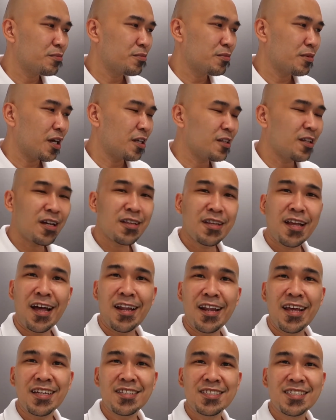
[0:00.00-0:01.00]
Product
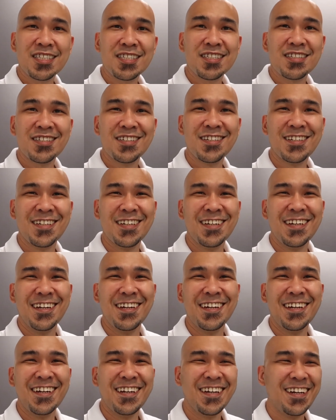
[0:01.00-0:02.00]
knowledge
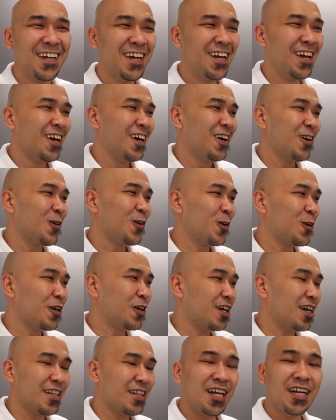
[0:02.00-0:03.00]

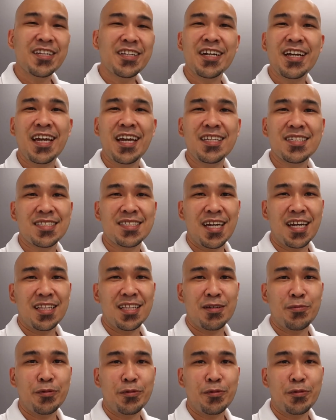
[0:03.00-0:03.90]
or another insight na